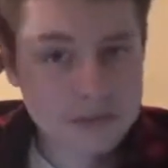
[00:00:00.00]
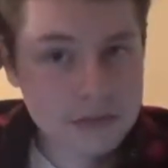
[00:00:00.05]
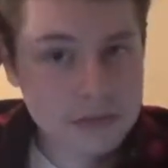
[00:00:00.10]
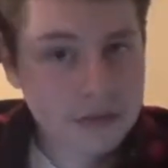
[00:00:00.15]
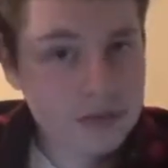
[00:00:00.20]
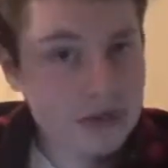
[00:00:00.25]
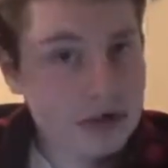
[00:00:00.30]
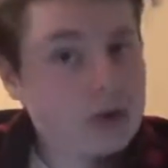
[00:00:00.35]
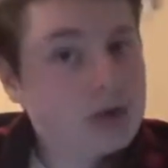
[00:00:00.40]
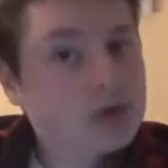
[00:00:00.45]

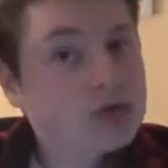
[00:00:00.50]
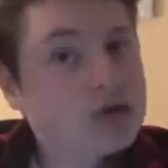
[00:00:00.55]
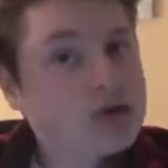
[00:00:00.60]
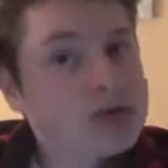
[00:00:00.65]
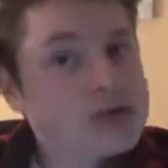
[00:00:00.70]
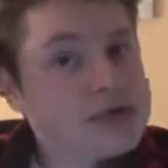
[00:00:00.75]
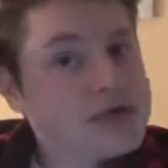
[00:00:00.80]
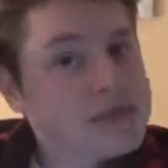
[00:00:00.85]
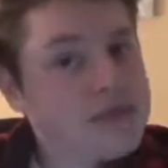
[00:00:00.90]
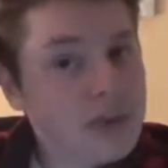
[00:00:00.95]
Voilà, donc je ne
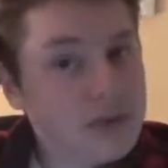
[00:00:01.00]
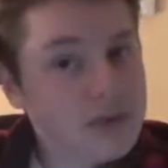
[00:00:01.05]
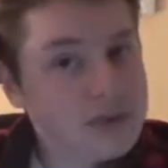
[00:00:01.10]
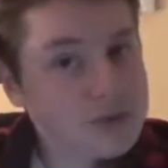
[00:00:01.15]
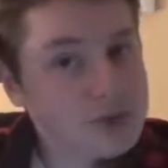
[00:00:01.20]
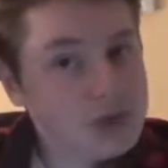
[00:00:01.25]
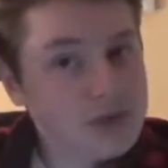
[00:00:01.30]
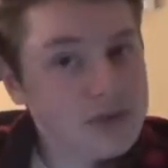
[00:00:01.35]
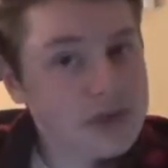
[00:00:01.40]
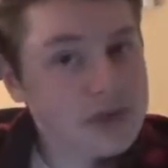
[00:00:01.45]
sais pas,
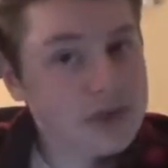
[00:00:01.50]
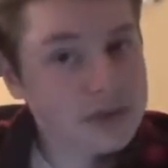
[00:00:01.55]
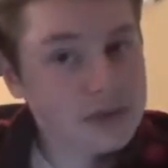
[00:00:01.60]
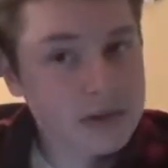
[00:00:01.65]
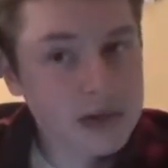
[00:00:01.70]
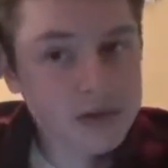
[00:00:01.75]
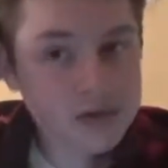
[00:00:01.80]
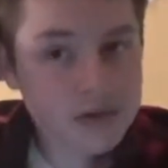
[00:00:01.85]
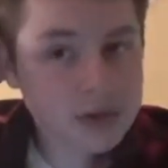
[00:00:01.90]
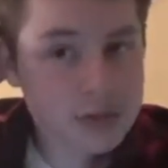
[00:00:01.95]
je verrai.
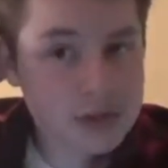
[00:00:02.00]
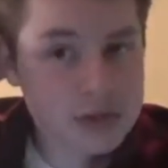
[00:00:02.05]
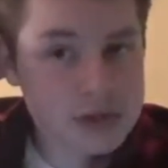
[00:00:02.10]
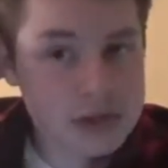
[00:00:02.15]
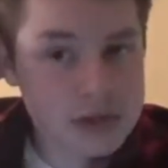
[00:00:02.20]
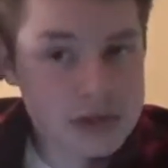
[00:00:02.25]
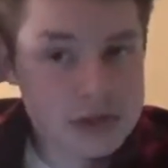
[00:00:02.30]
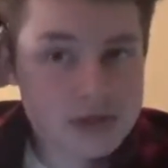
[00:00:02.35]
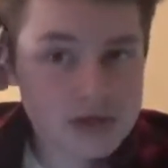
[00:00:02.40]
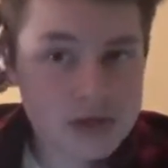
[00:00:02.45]
À vous de me
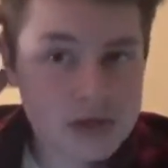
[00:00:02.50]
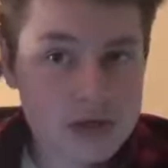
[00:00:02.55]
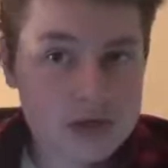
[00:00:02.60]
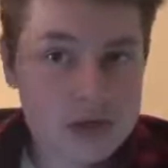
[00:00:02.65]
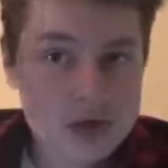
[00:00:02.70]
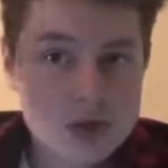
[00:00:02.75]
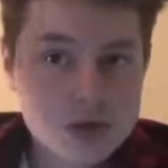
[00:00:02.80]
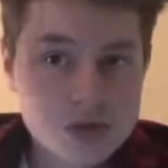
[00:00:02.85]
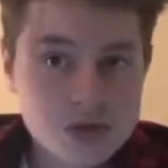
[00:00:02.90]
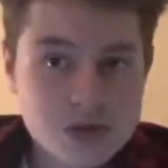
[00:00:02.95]
dire si vous voulez que
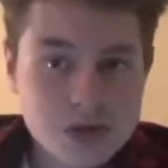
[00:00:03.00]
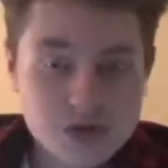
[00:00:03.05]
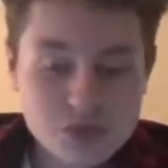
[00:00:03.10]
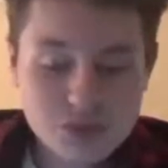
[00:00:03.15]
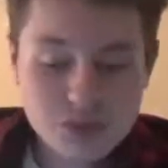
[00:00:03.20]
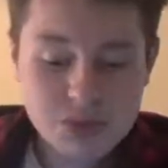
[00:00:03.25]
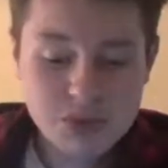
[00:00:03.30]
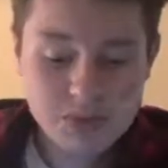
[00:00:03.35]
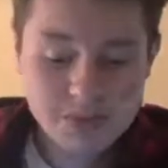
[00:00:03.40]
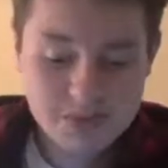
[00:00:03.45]
je continue ou
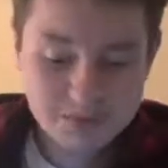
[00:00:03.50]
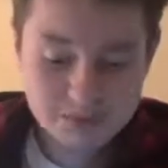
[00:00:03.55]
pas.